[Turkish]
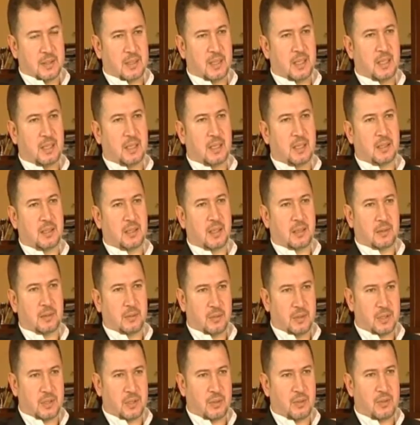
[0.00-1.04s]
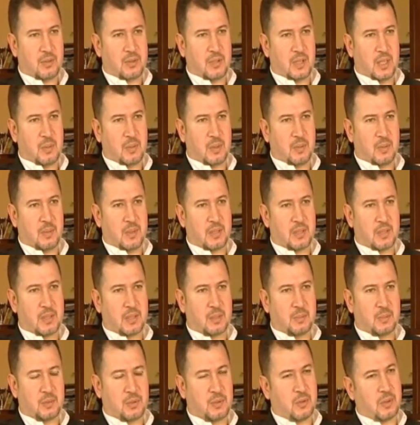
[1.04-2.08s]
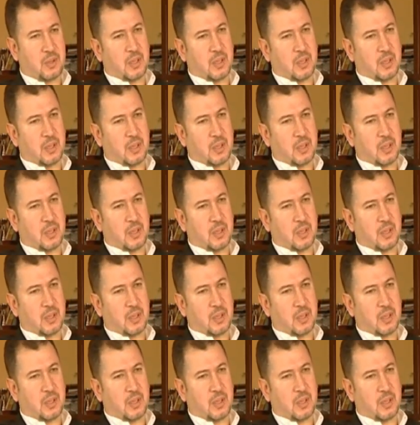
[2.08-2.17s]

İnsanlara teknoloji göstermeye başladık.